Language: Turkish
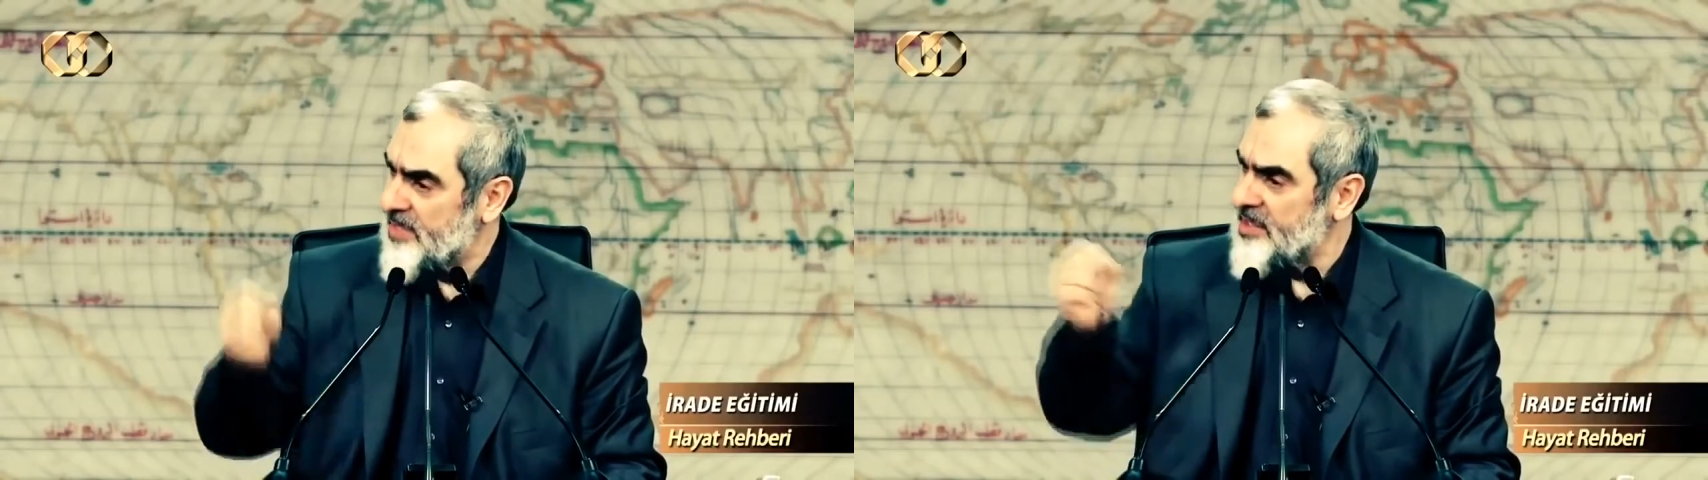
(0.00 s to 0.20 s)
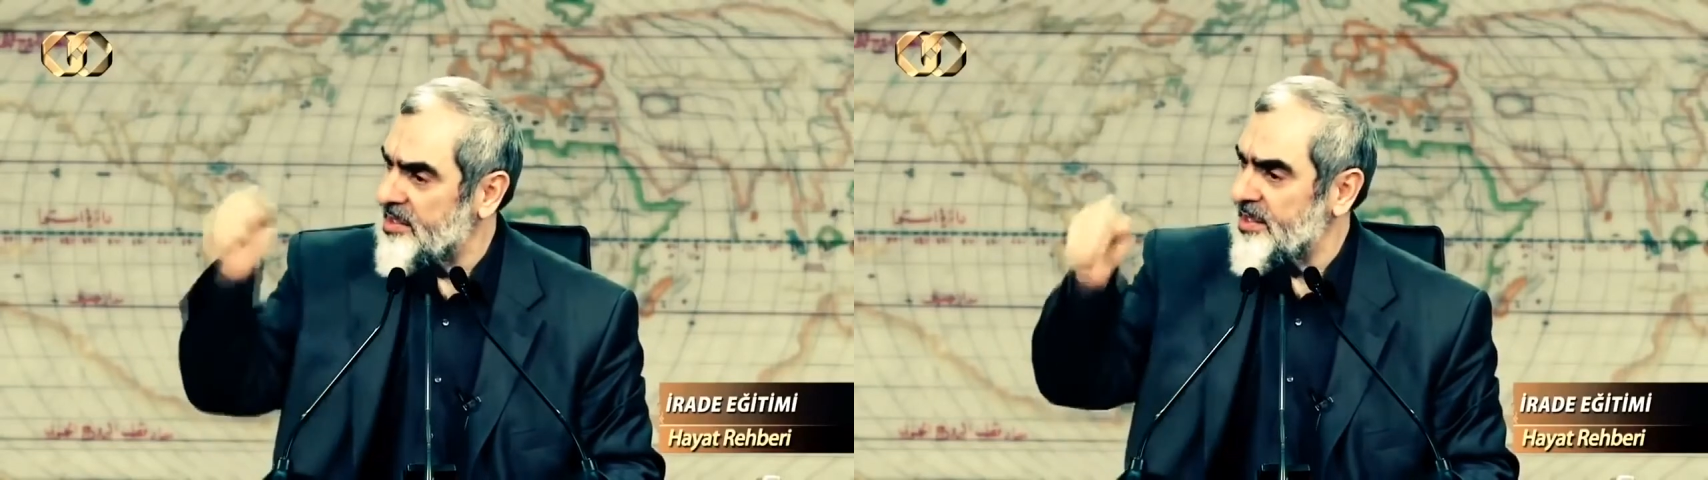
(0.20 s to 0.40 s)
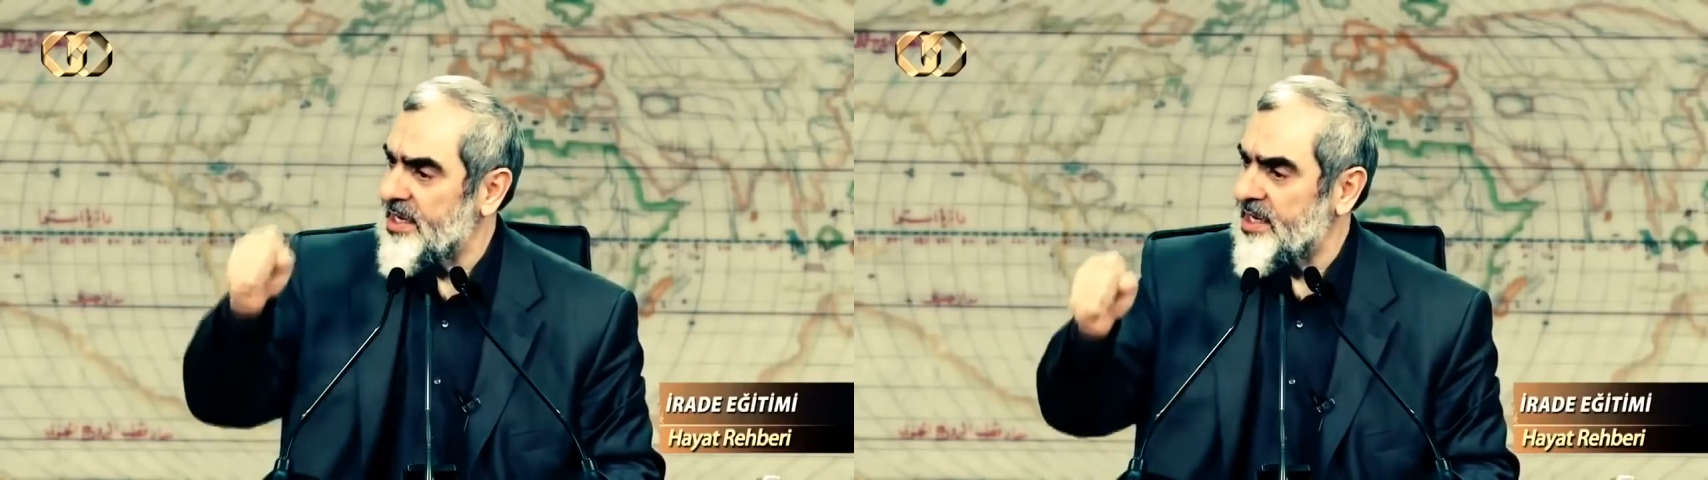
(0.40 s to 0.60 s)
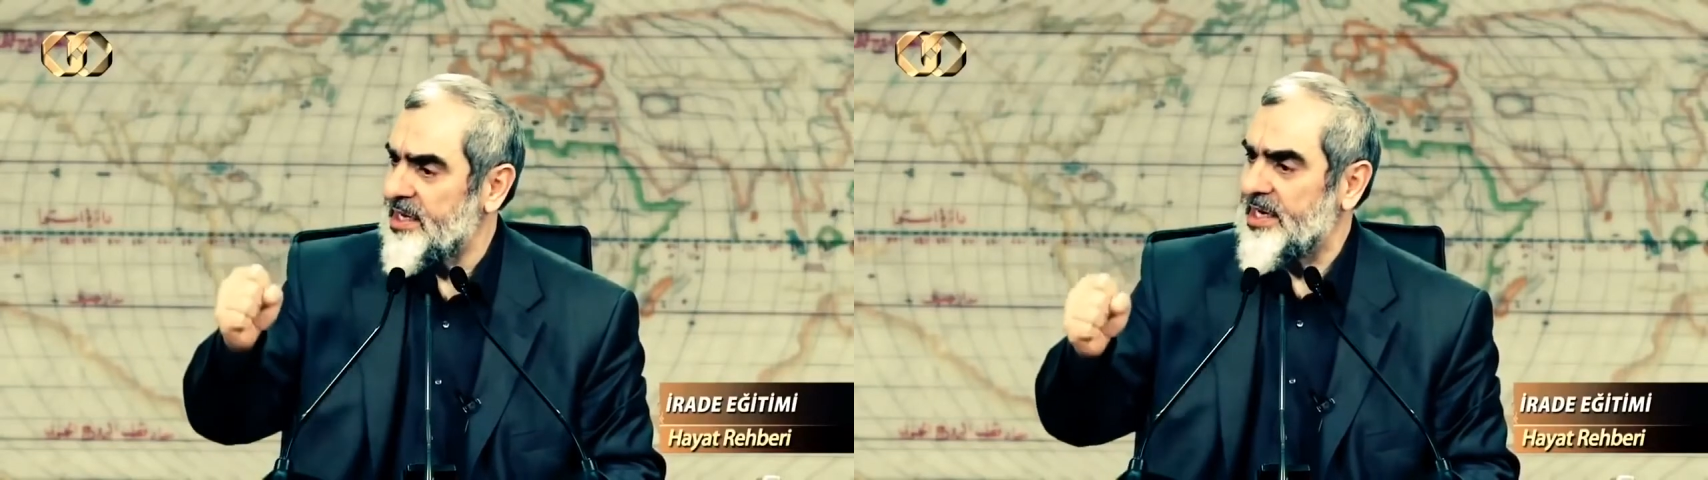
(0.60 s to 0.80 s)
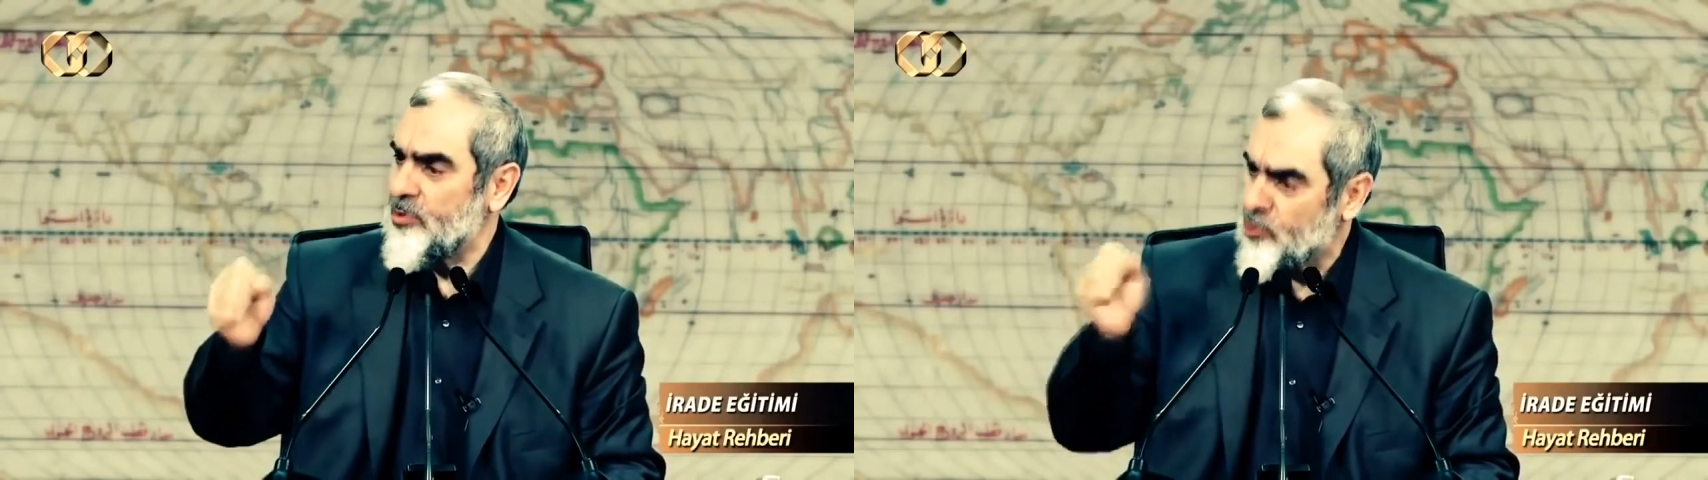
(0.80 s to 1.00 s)

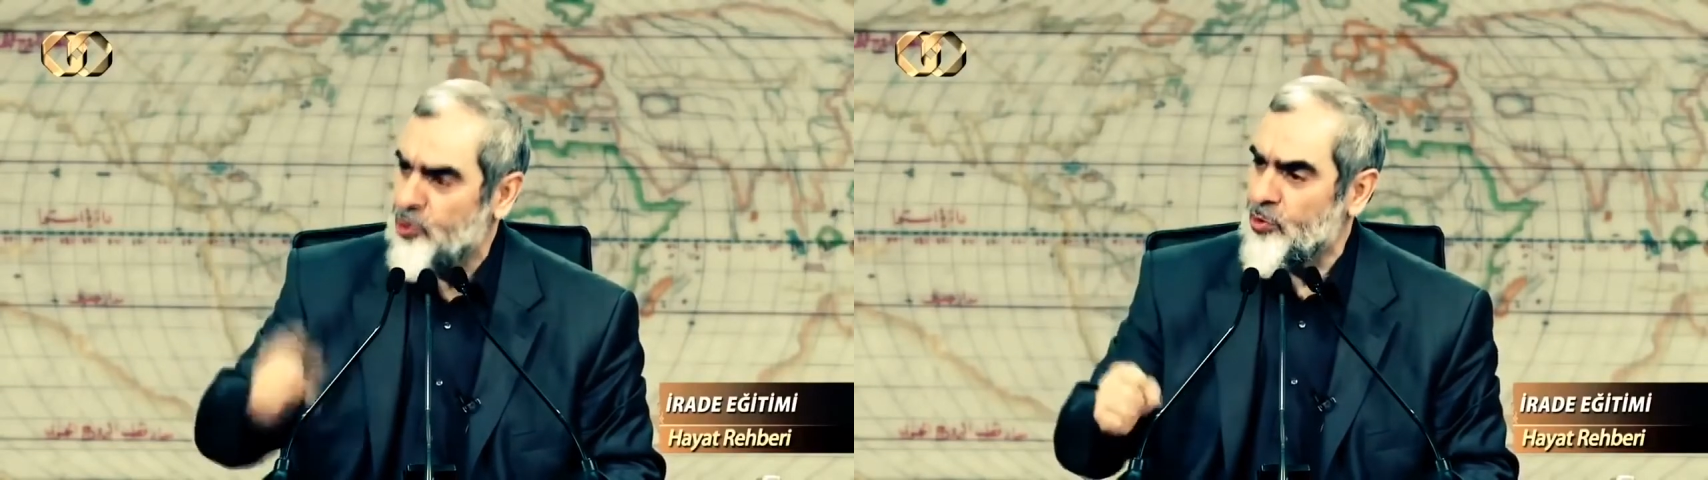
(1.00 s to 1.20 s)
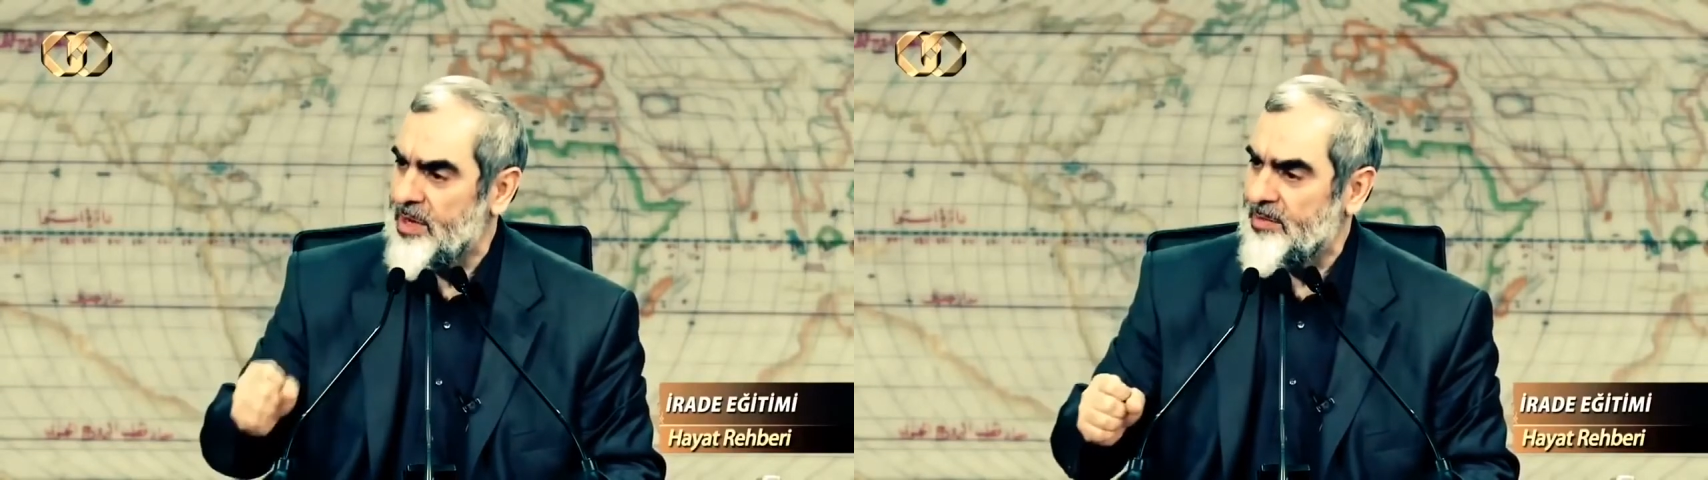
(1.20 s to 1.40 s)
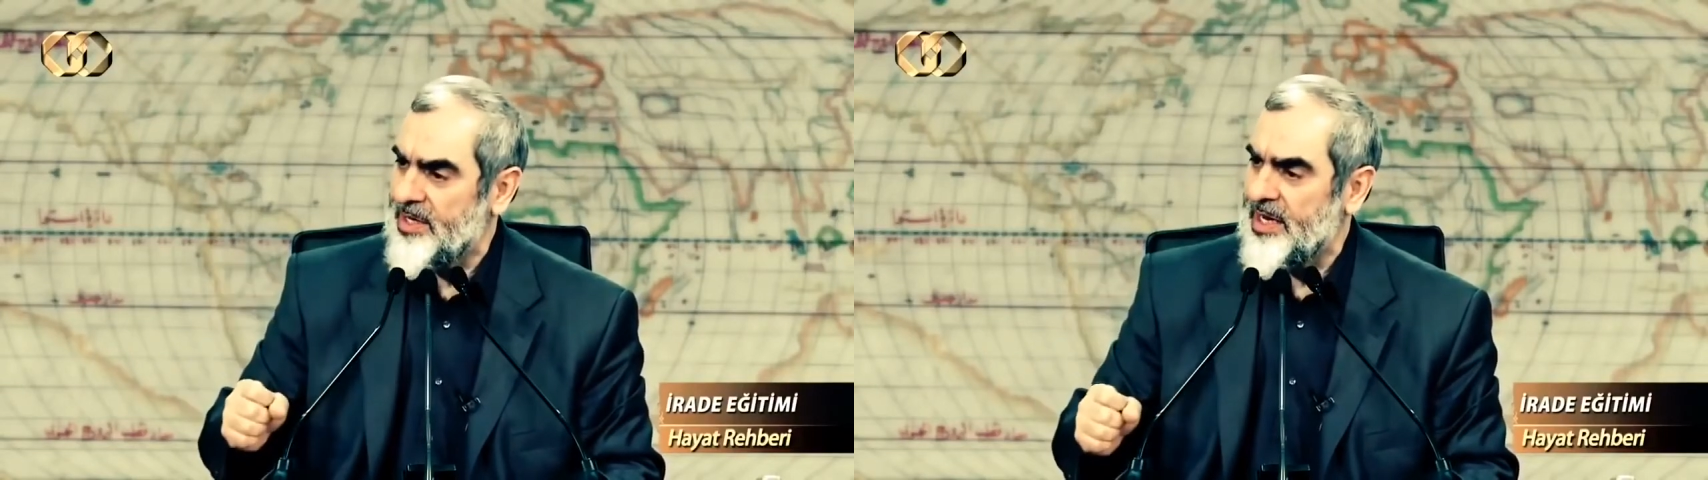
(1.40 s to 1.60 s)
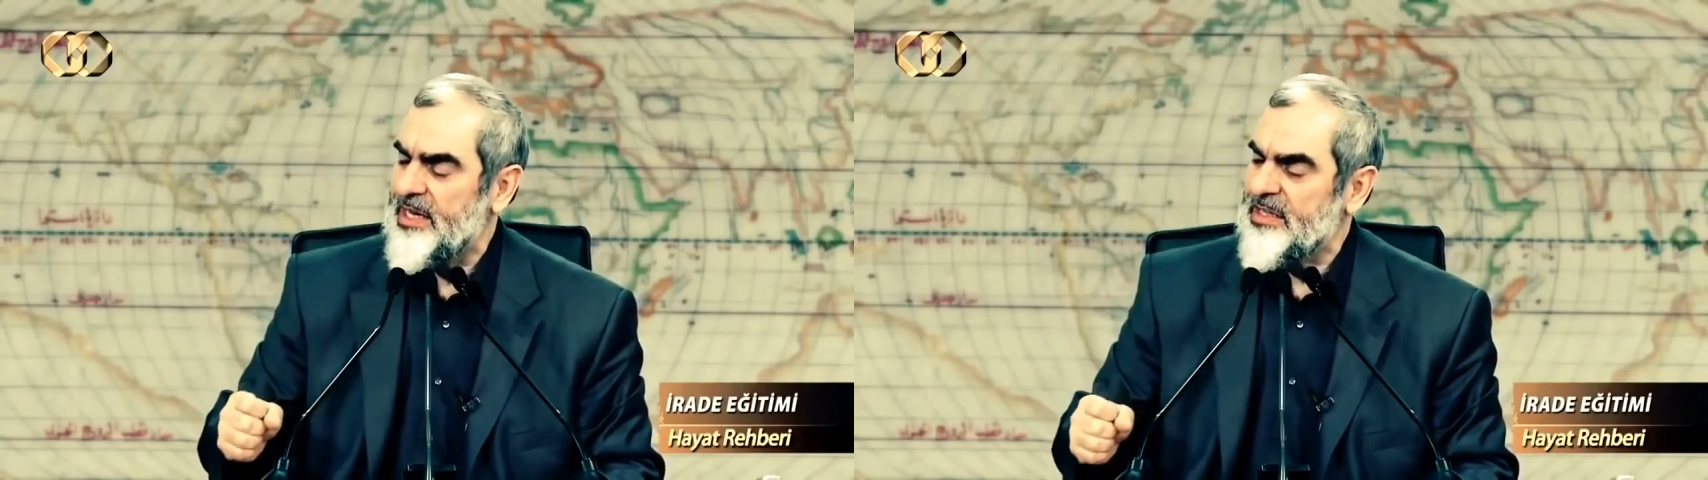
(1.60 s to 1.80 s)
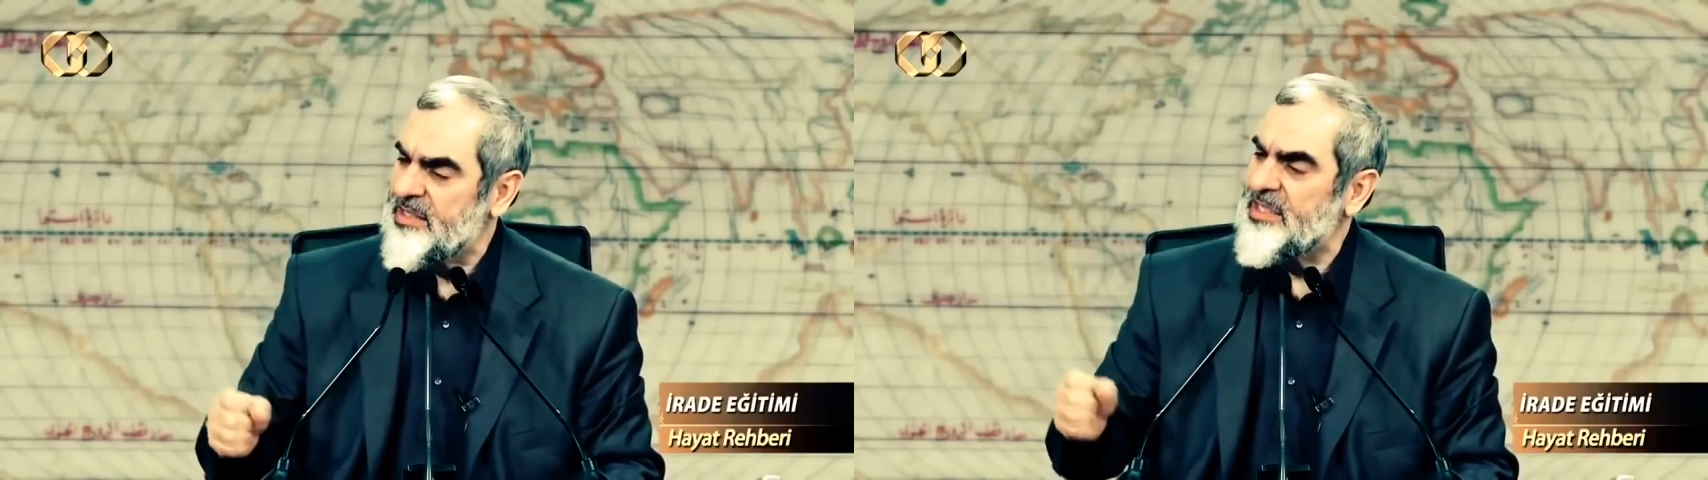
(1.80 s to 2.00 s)
Medine'den gelen hurma
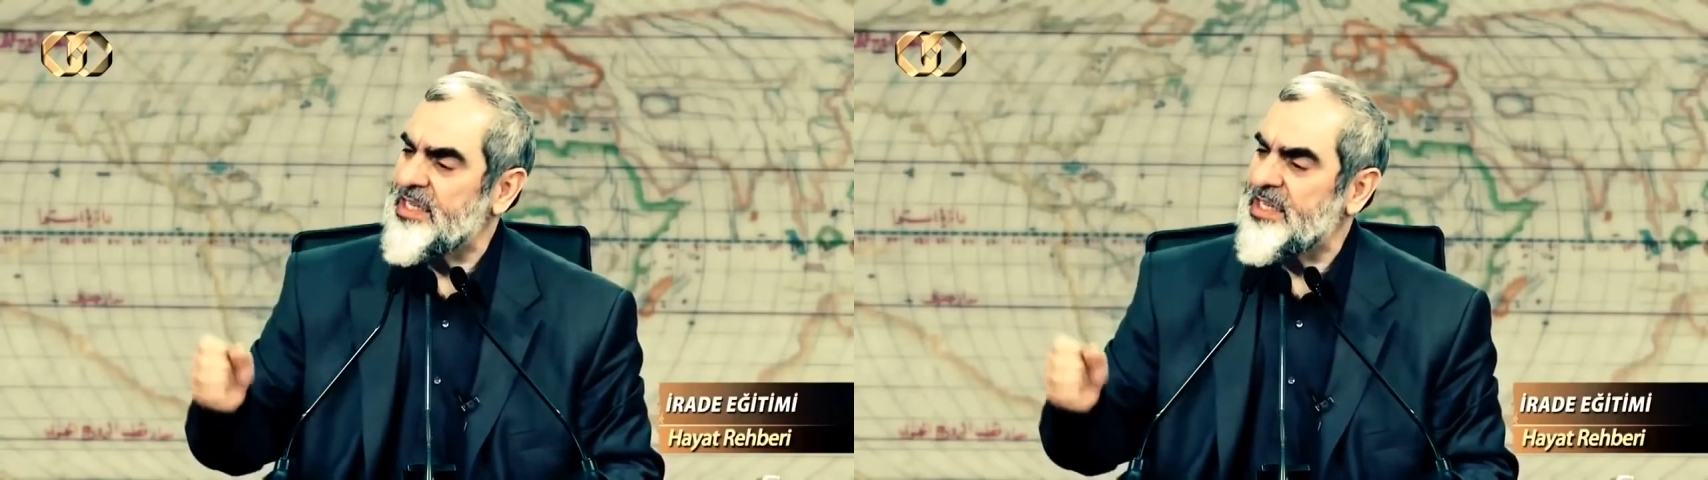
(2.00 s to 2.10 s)
bile